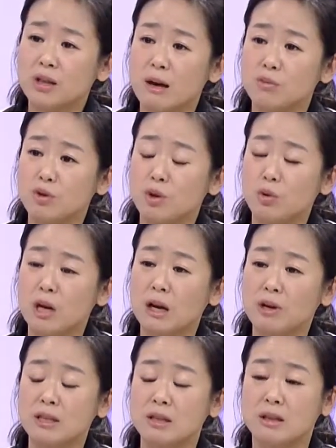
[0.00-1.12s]
감정이
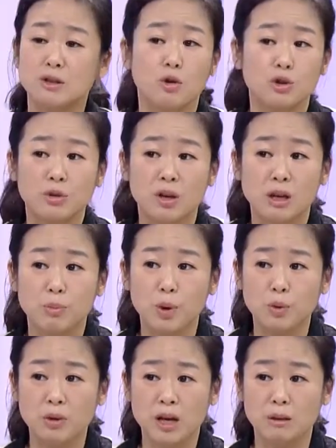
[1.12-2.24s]
올라왔을 때 적절하게
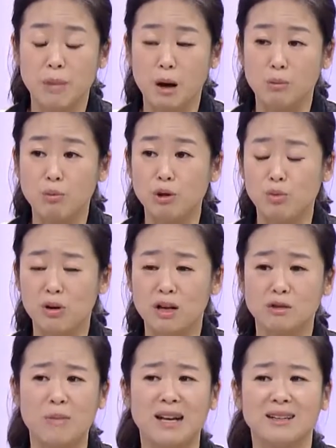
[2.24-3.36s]
표현하는 방법을
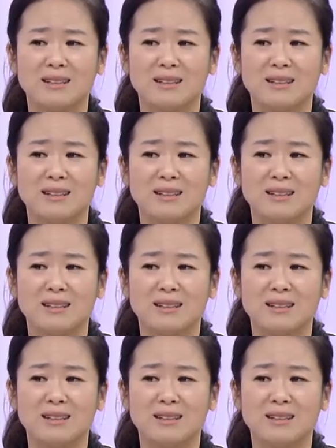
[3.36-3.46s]
몰라서 막